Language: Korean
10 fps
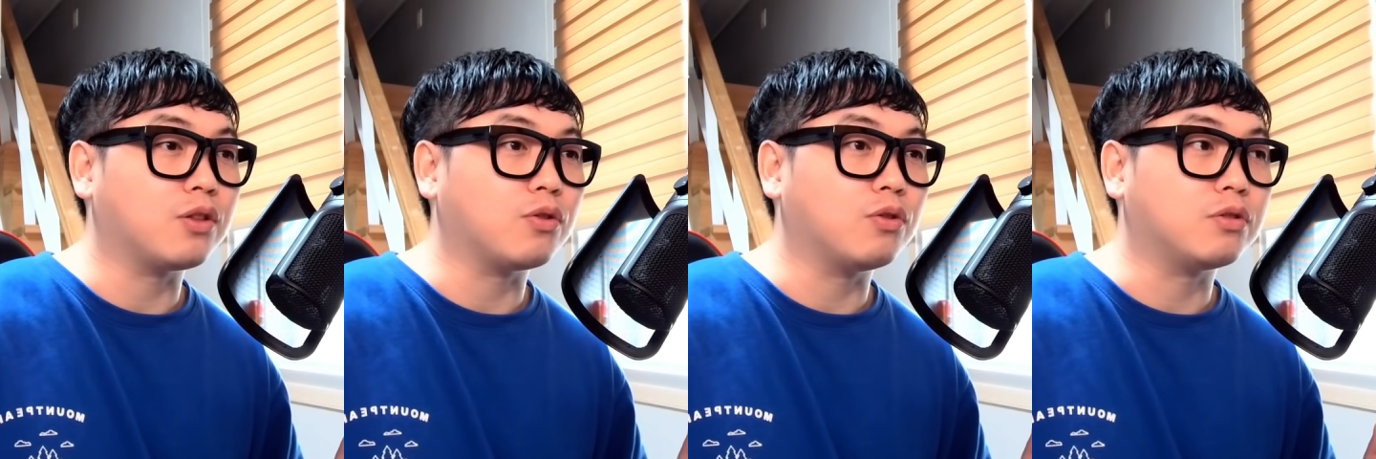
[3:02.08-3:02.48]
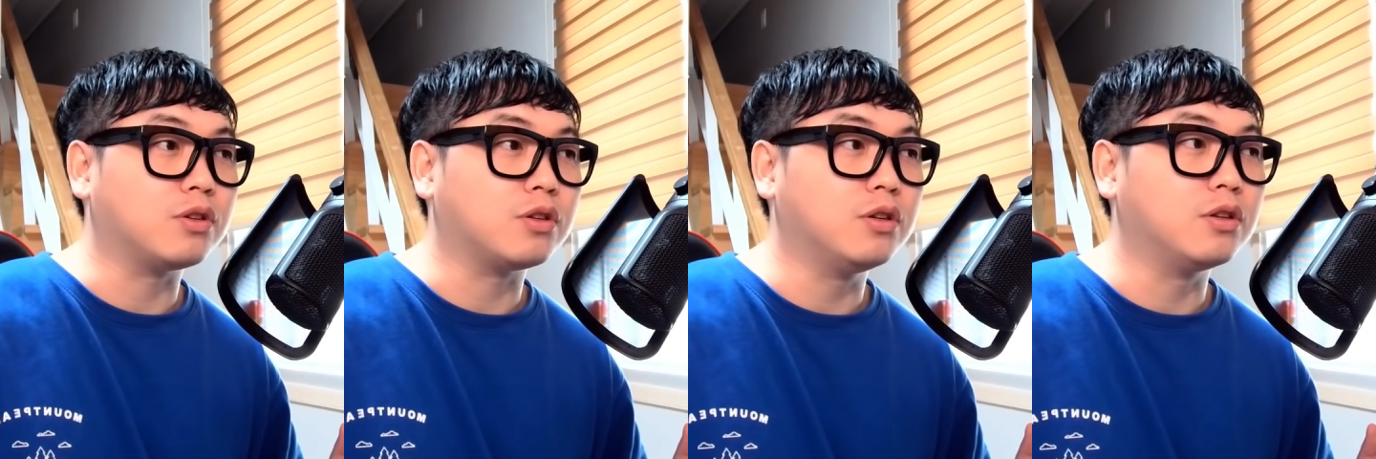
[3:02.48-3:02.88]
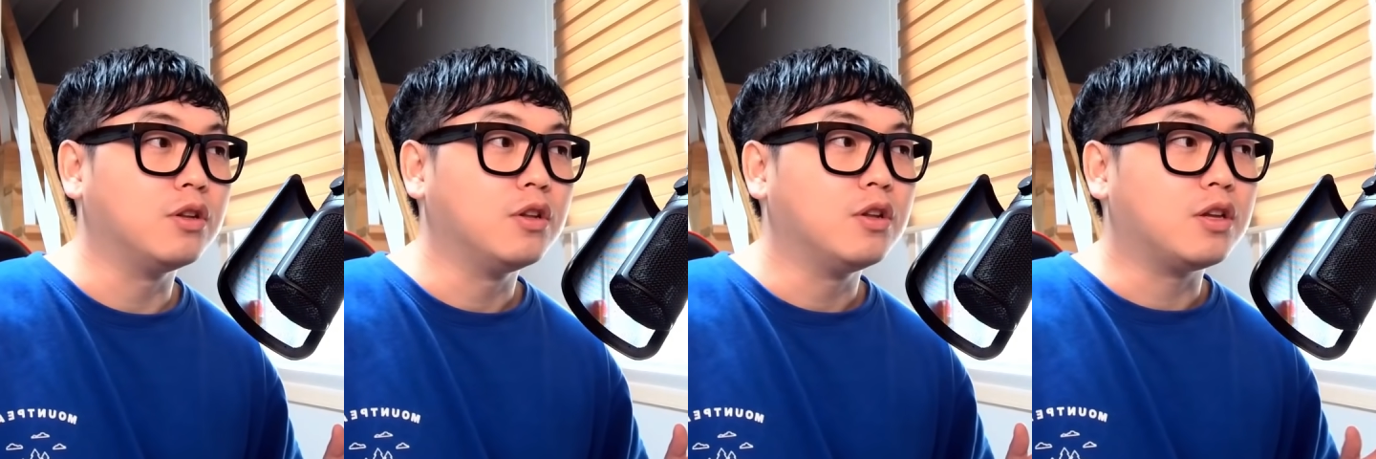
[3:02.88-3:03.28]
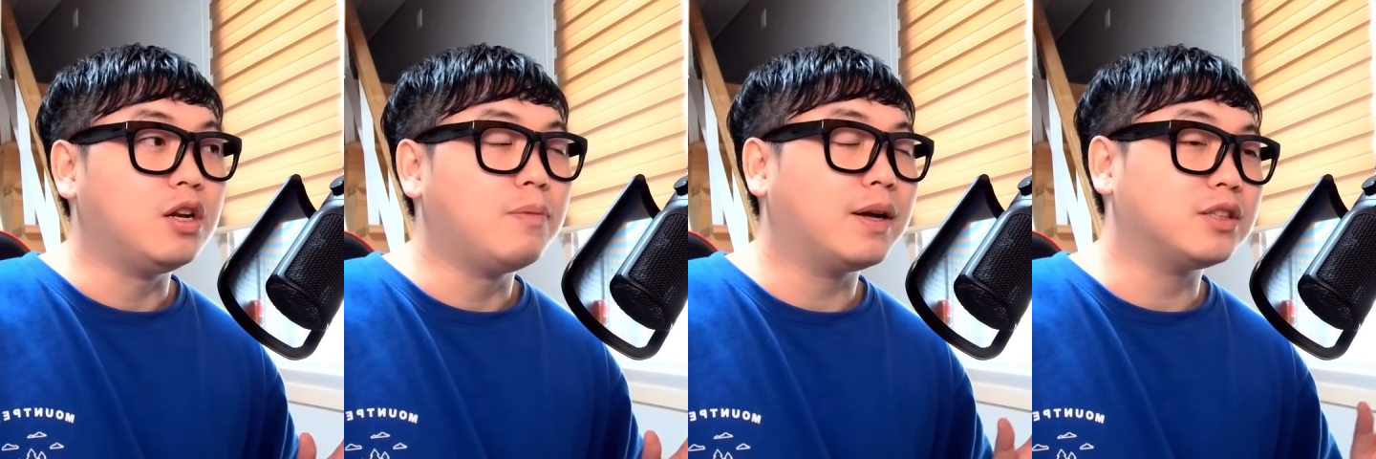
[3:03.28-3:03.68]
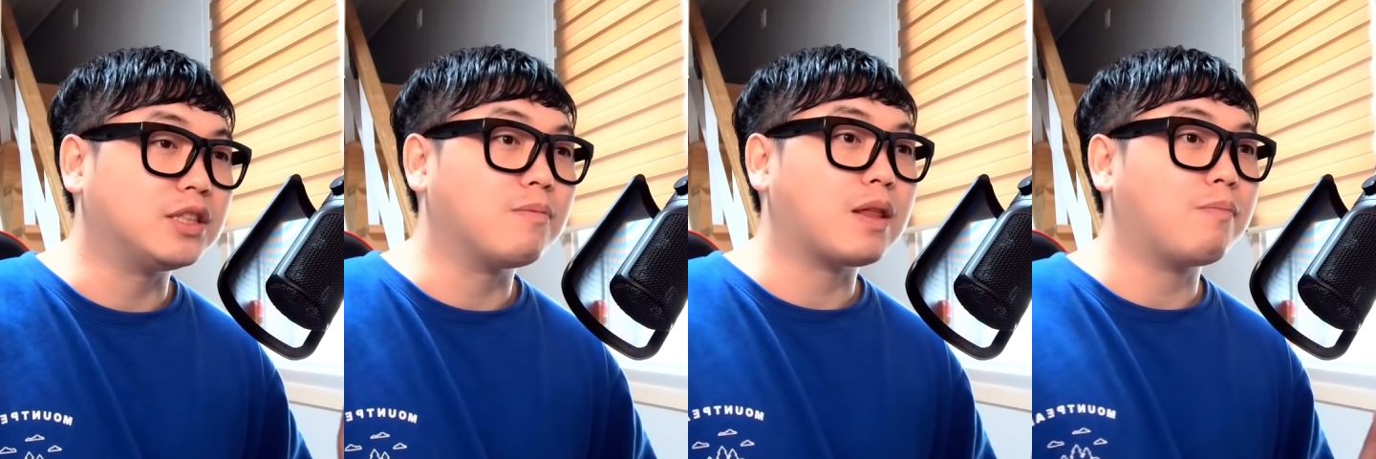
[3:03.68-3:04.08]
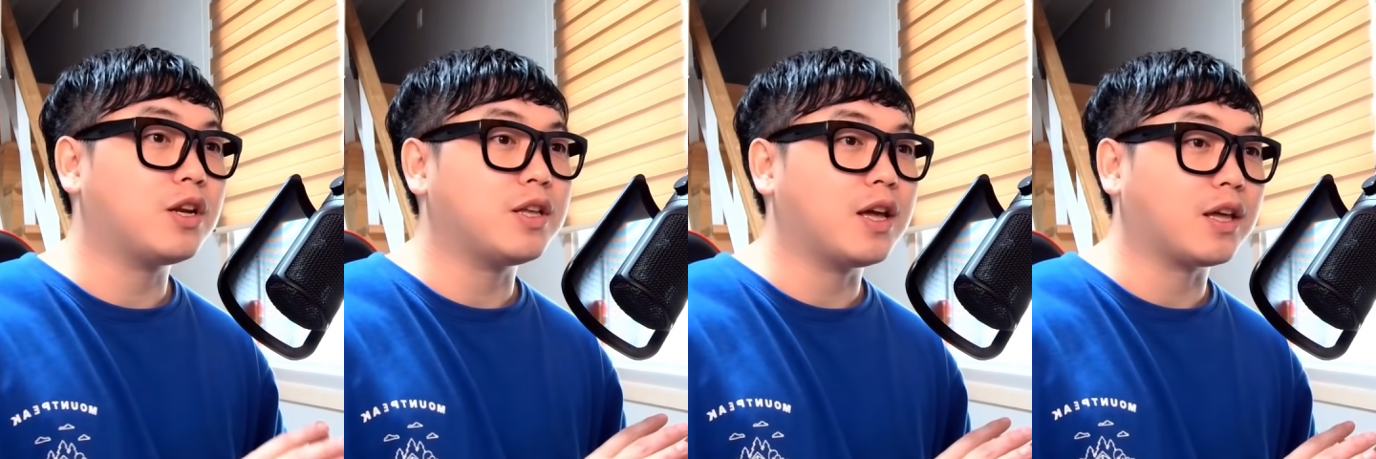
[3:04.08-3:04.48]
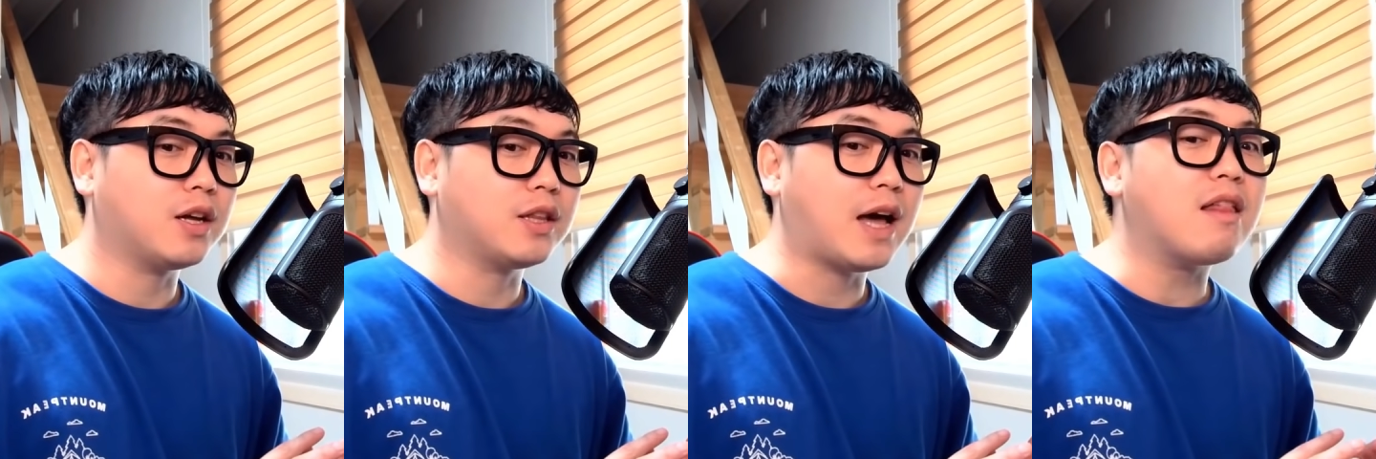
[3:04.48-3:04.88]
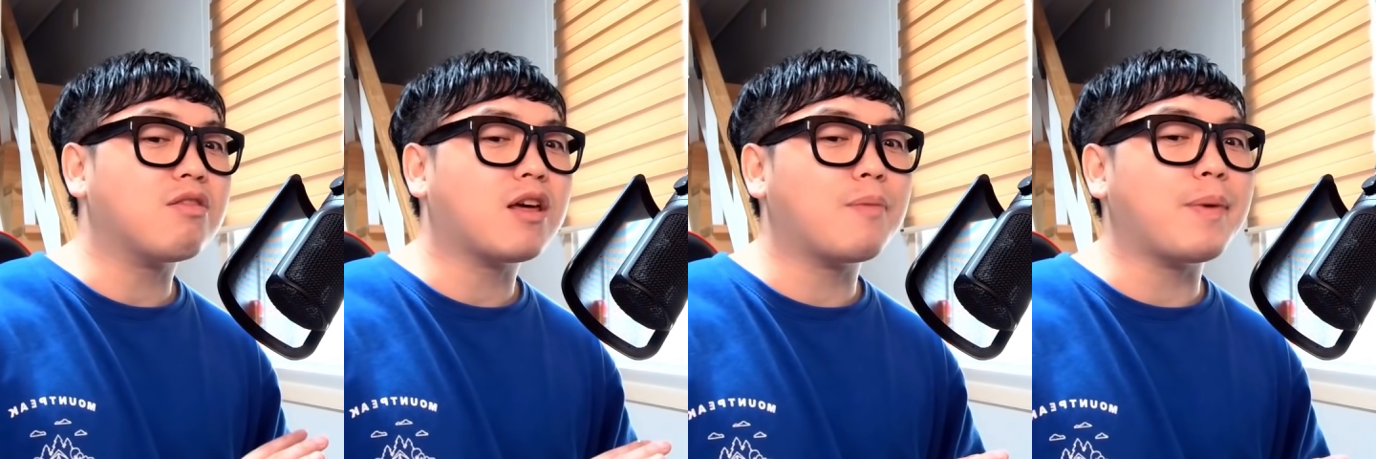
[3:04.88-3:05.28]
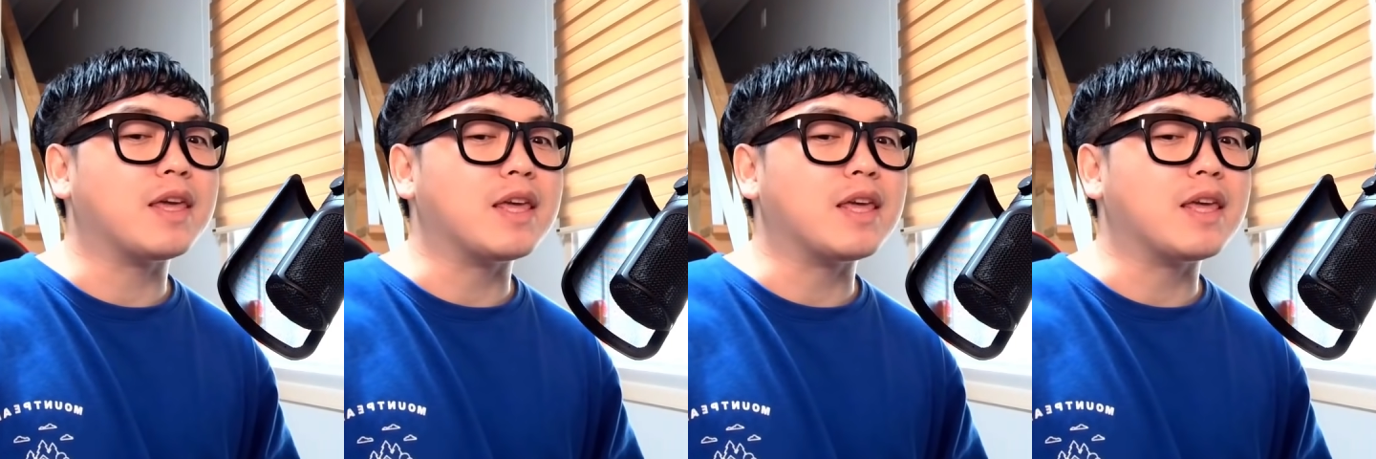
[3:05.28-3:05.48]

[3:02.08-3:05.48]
것들은 일반 지금 사람들이 얘기하는 한 사람의